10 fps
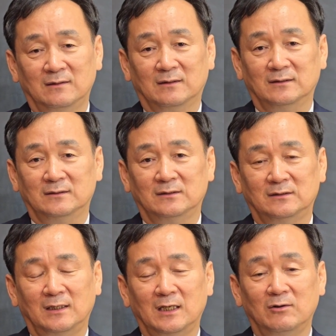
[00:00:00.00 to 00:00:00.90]
그래서
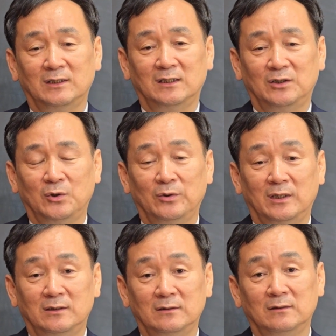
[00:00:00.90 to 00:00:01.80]
체계화된
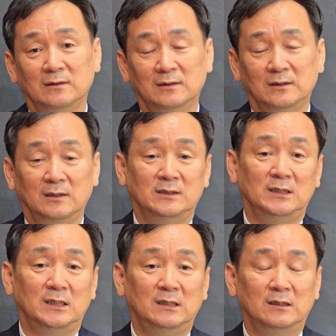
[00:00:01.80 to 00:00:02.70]
교회는
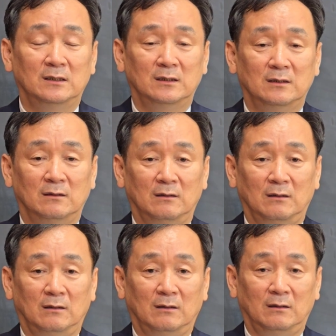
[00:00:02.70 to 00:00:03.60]
이제
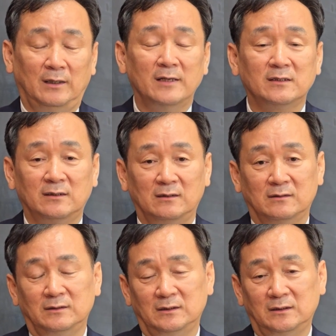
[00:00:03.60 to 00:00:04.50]
해체될
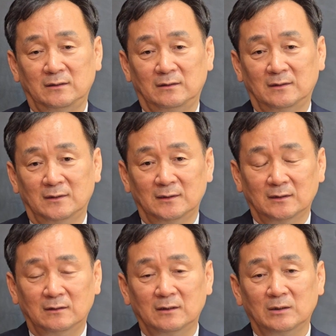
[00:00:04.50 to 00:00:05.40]
것이
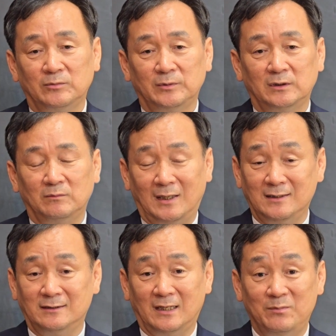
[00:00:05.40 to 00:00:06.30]
어떻게 보면
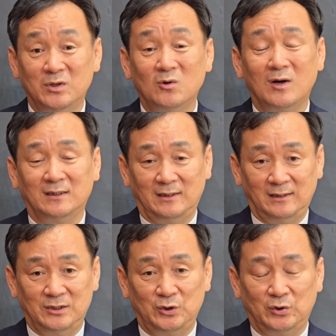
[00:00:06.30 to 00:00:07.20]
많이 자명화되어
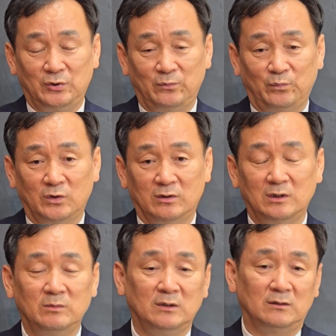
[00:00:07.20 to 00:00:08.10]
있죠.
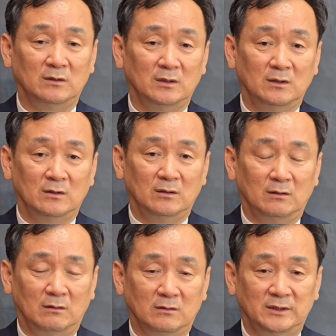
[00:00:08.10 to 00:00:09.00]
그러면
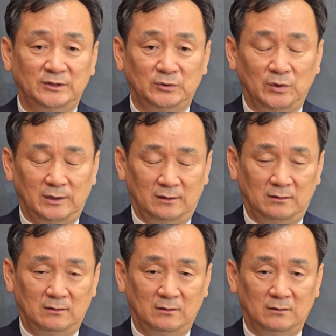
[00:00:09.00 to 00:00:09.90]
어, 그리스도인,
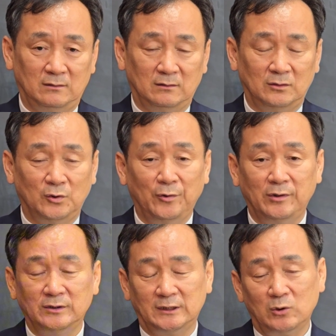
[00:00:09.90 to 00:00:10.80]

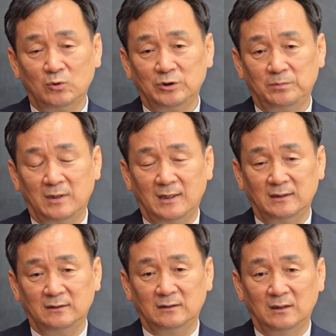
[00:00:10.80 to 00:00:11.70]
교회를 세우고 싶어
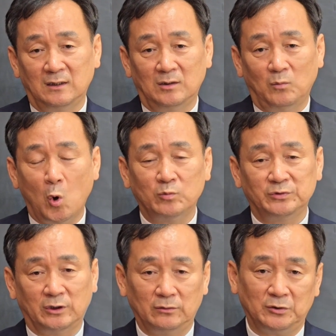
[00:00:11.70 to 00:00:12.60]
하는
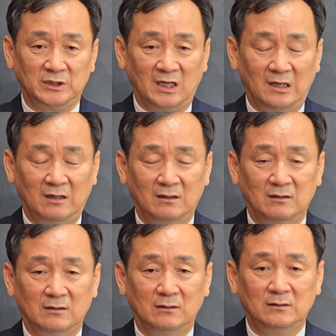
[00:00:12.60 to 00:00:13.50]
복음 전도자,
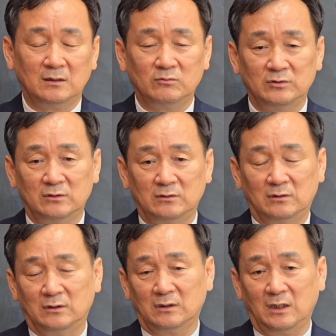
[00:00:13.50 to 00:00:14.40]
이런 분들은
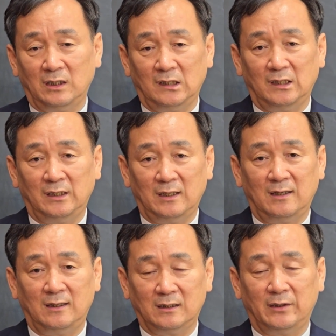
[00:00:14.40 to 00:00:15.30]
어떻게 해야
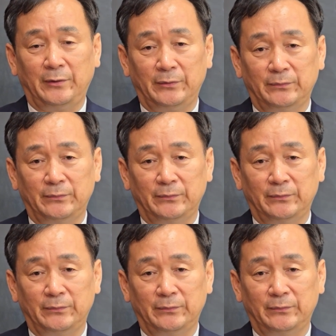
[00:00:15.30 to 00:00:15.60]
할까요?